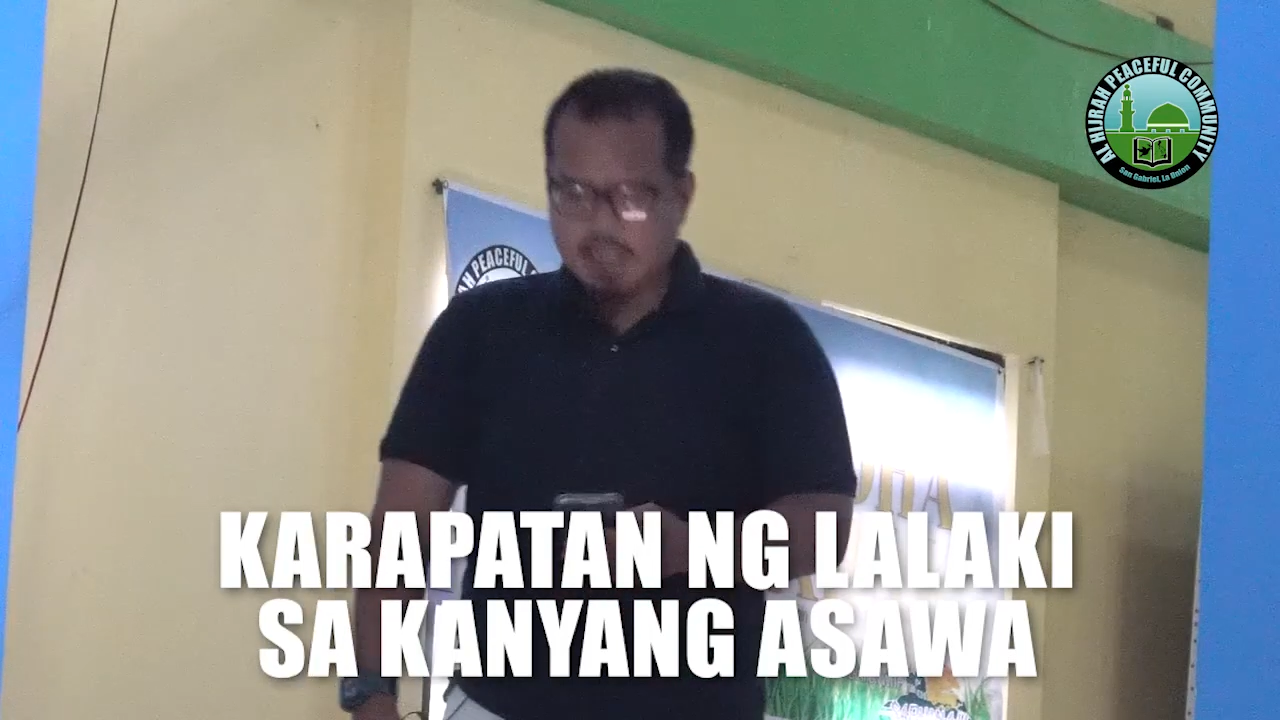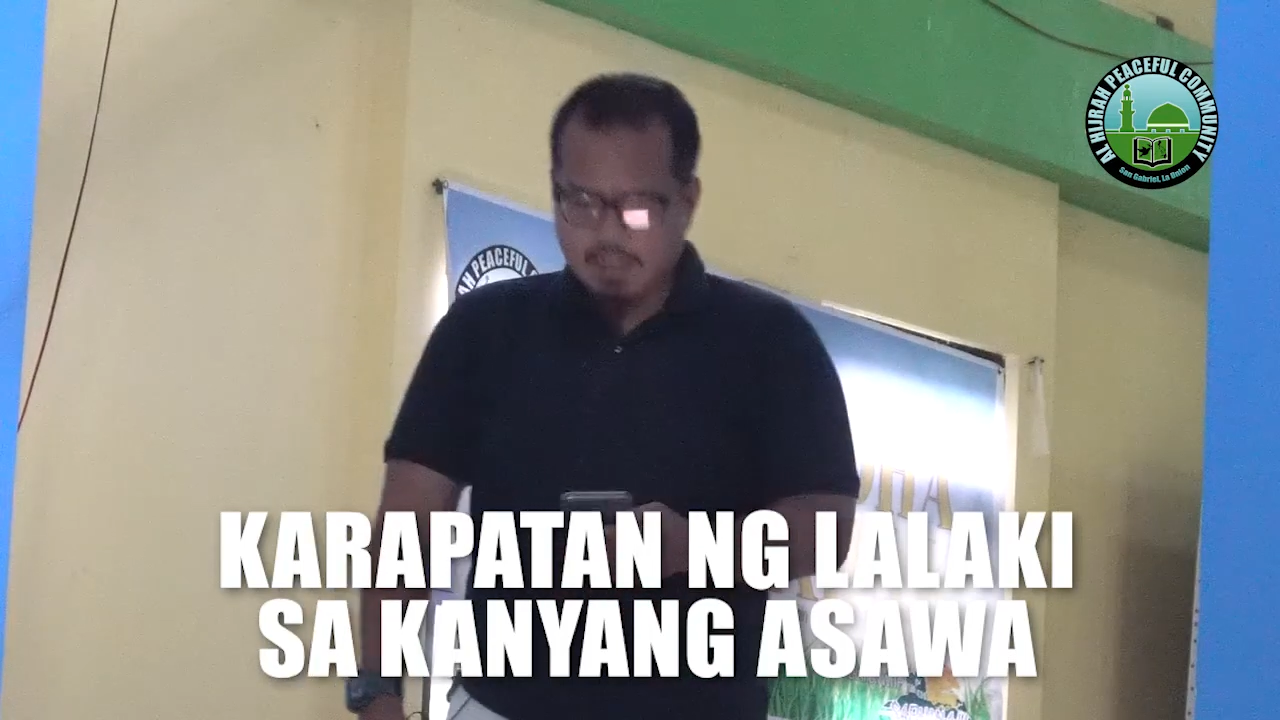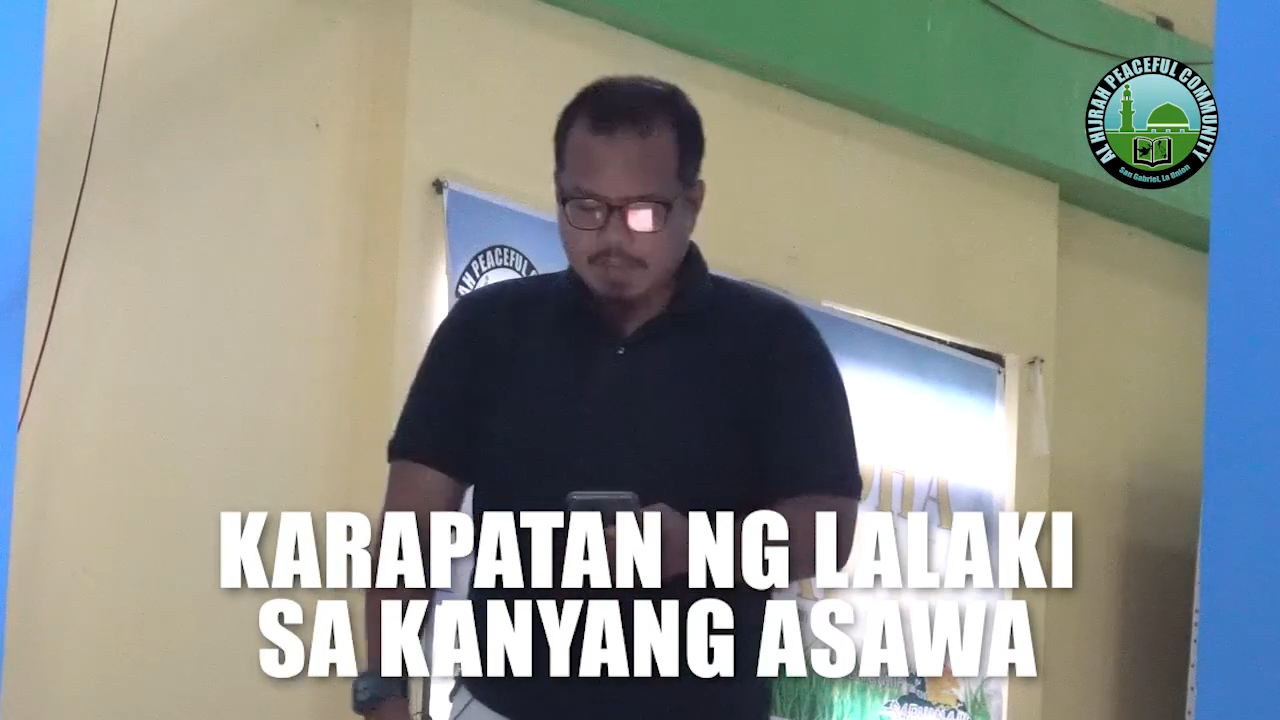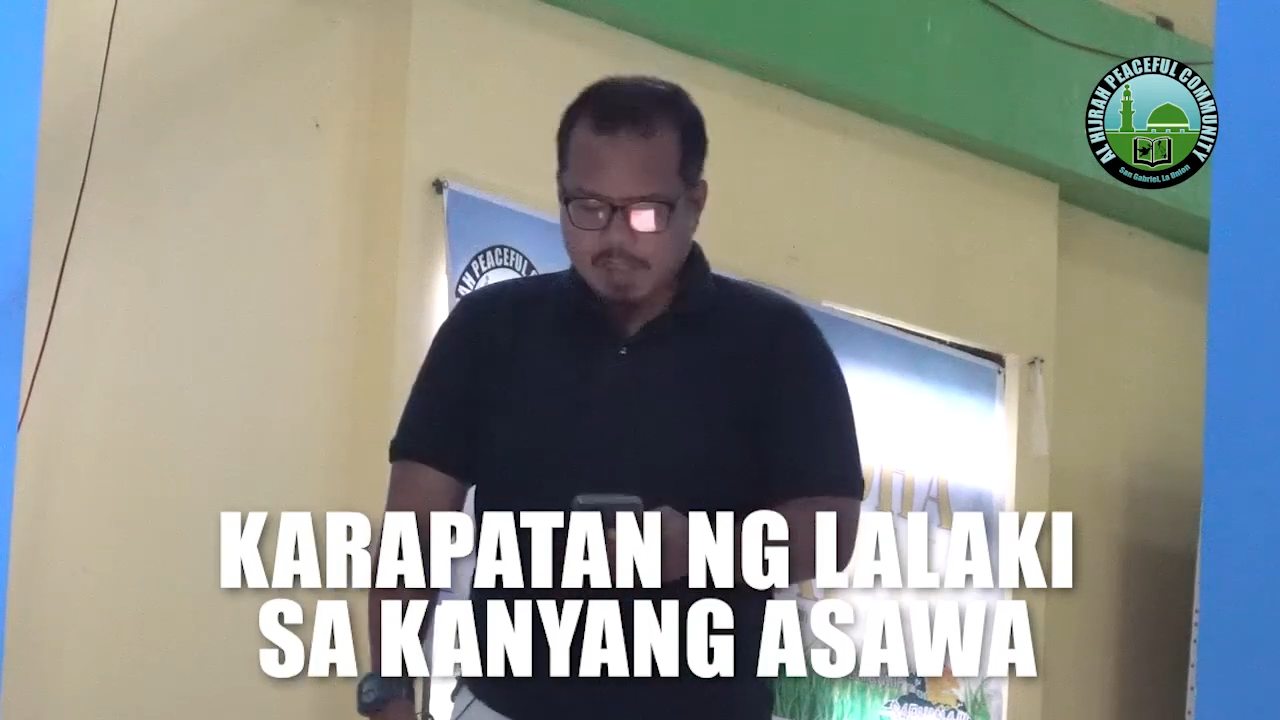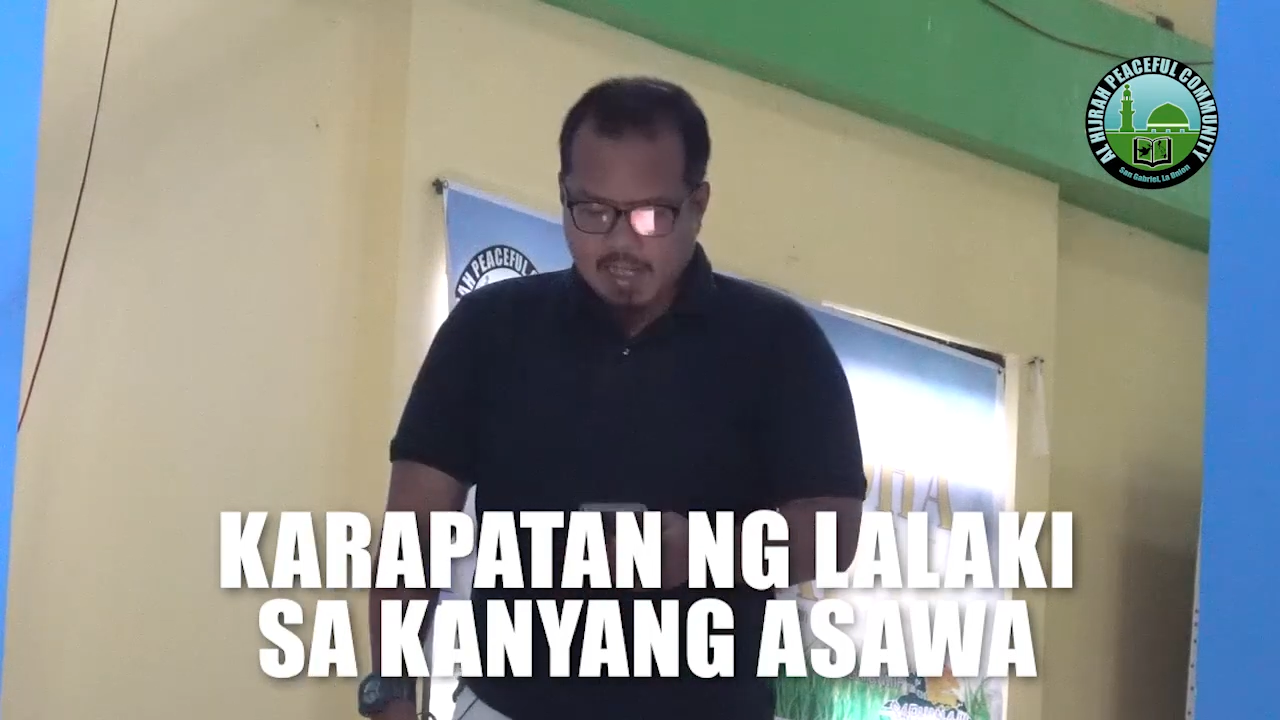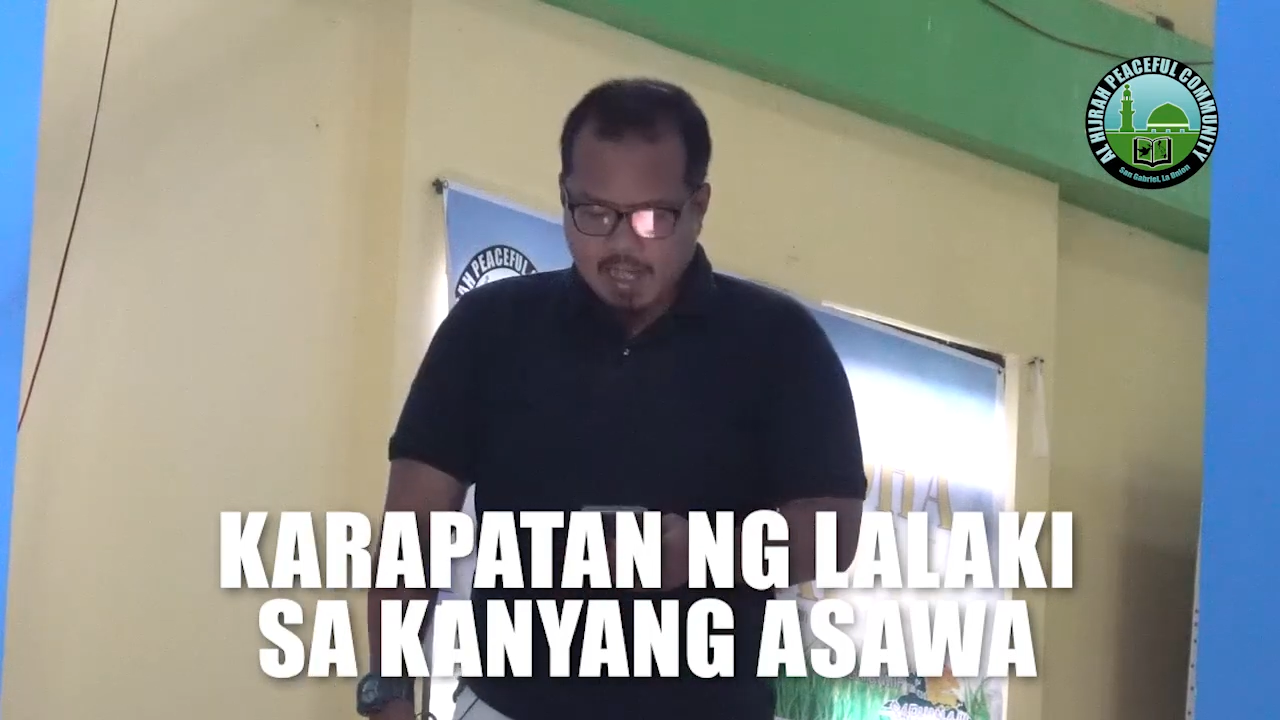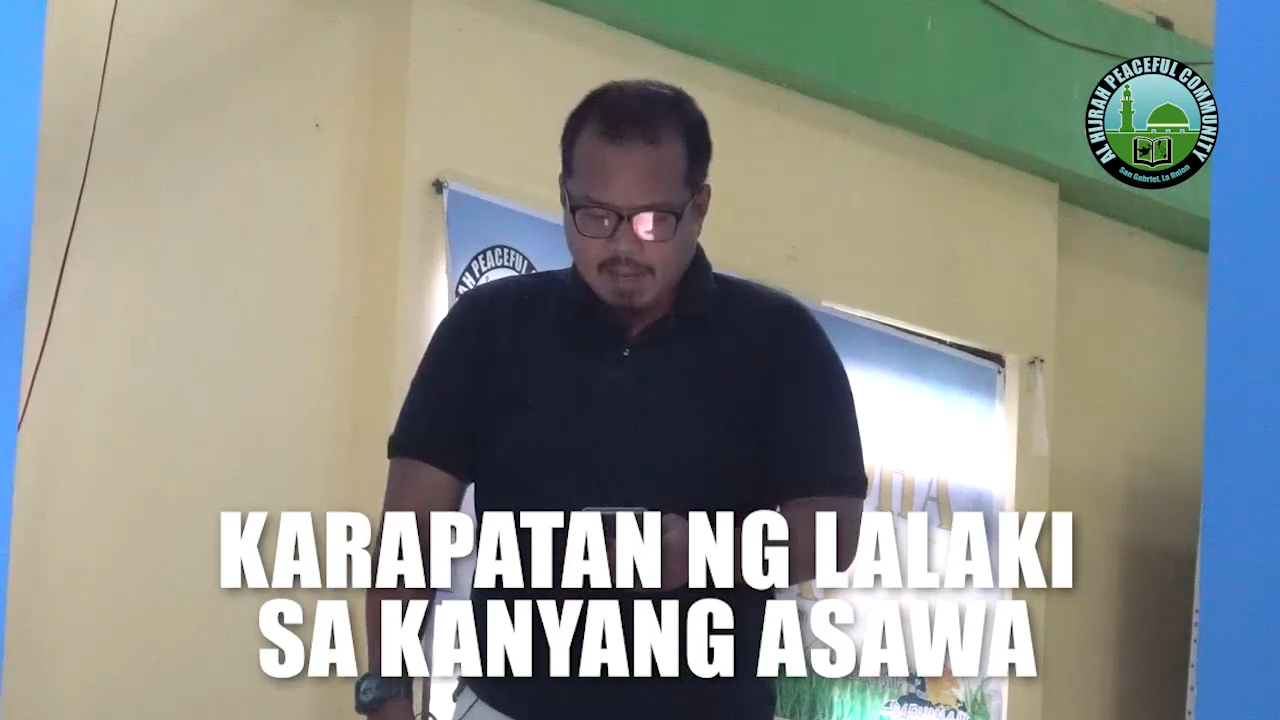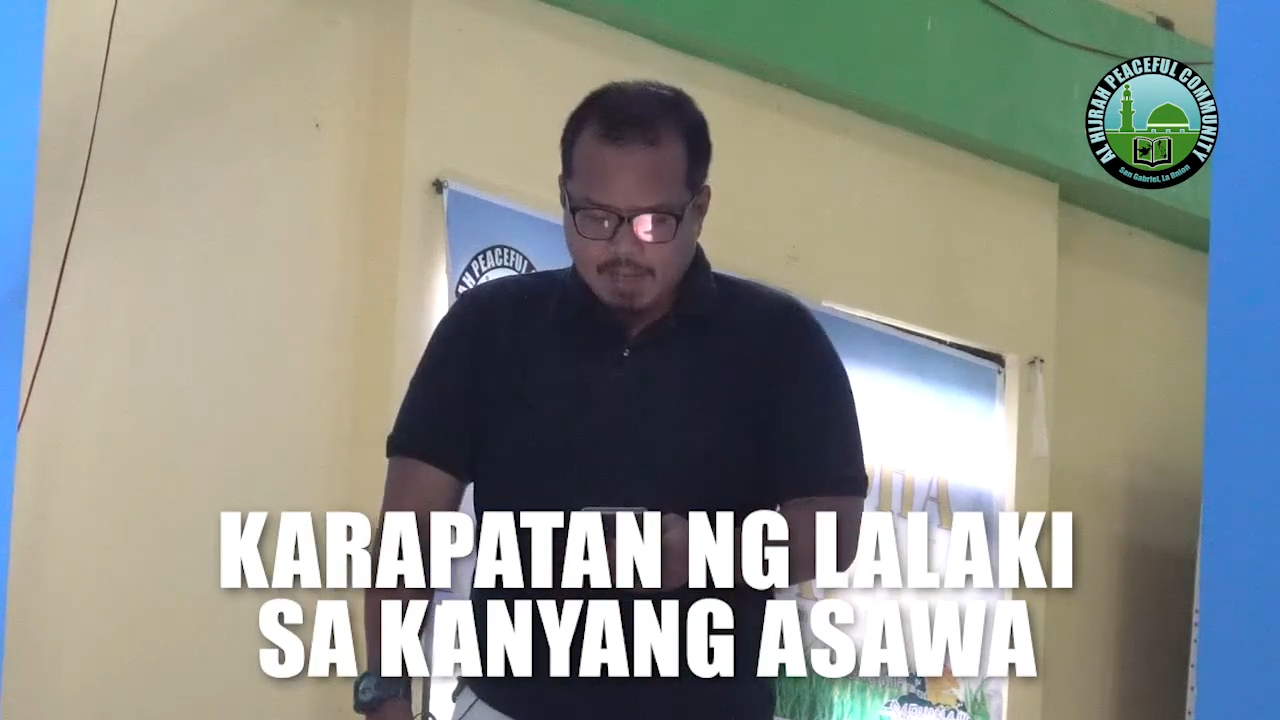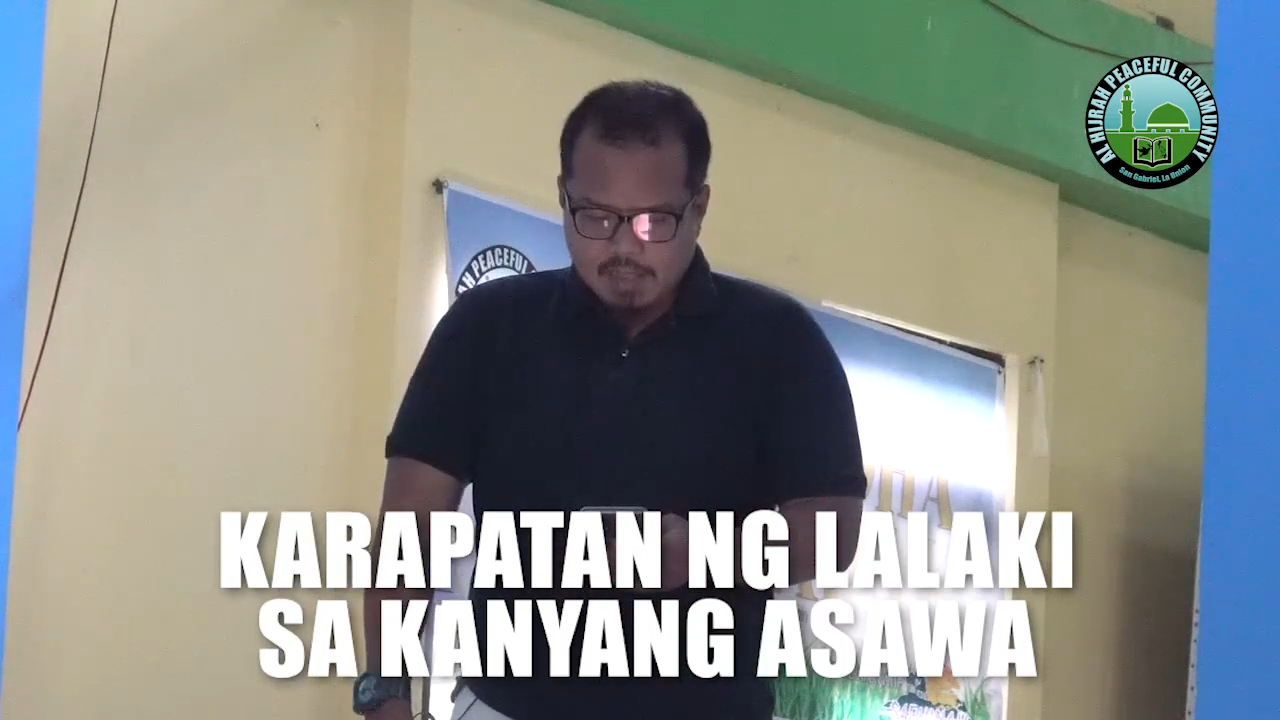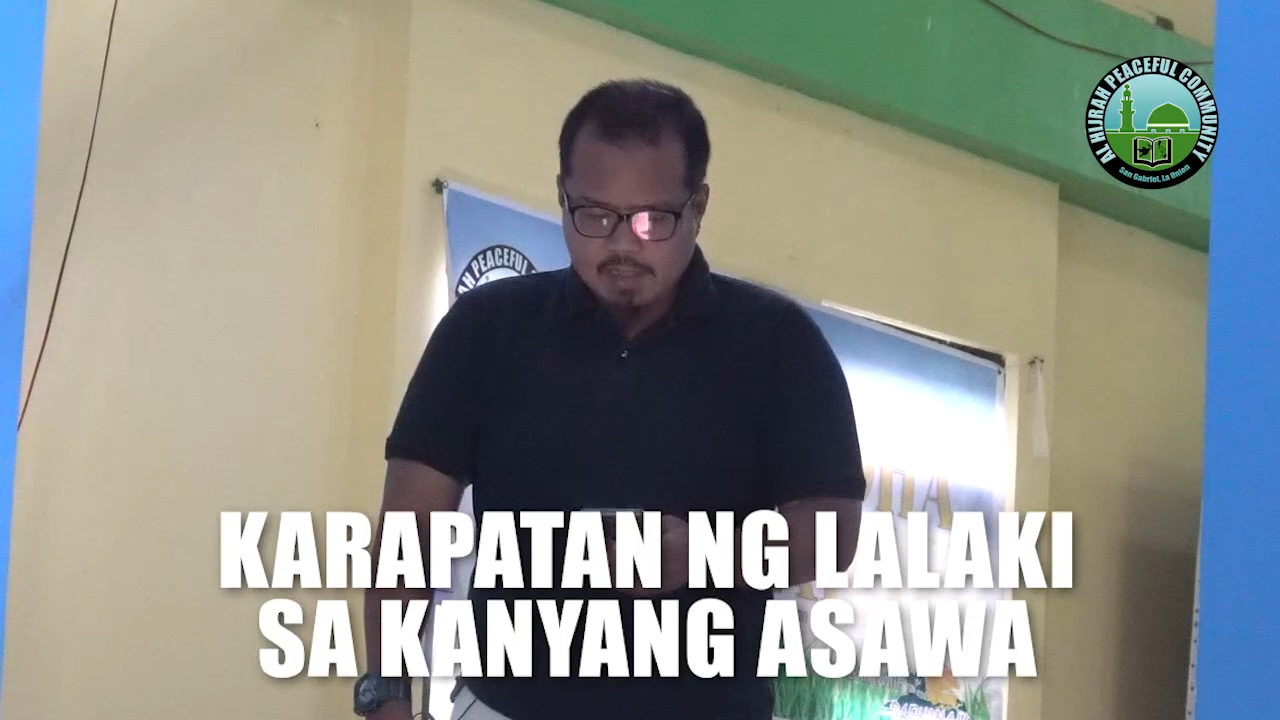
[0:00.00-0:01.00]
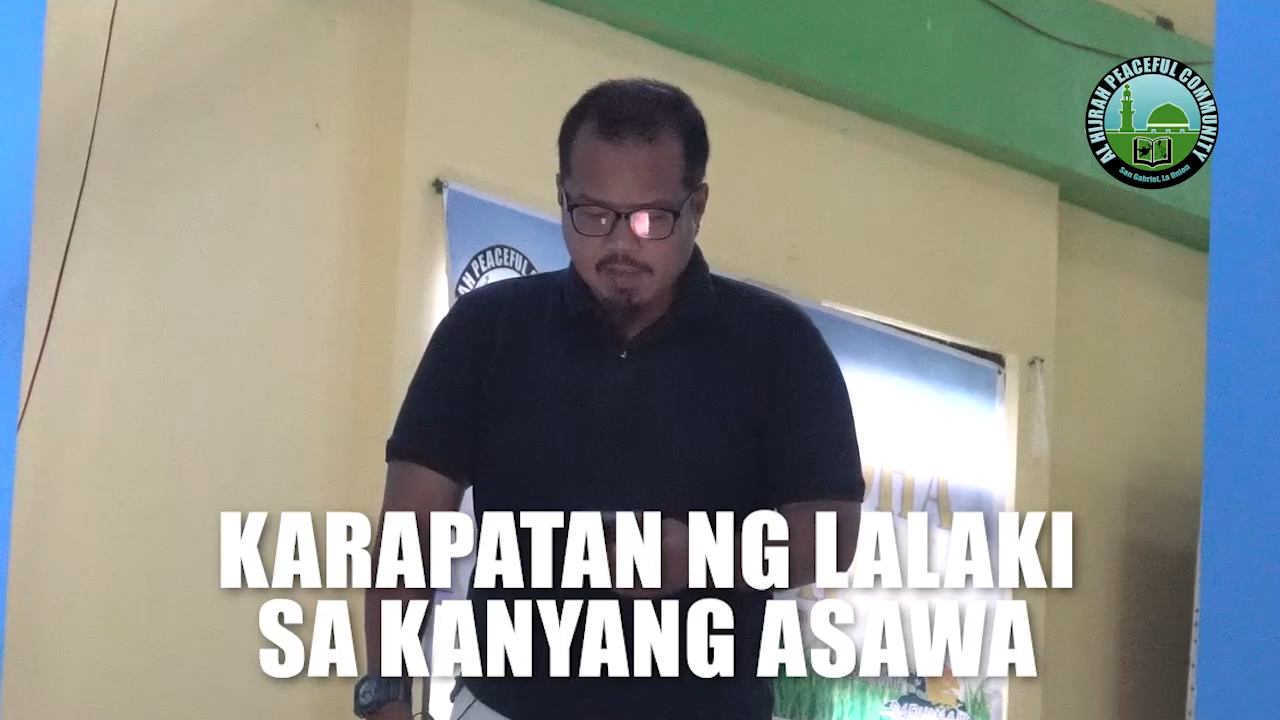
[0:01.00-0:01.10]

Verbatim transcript: liban na lamang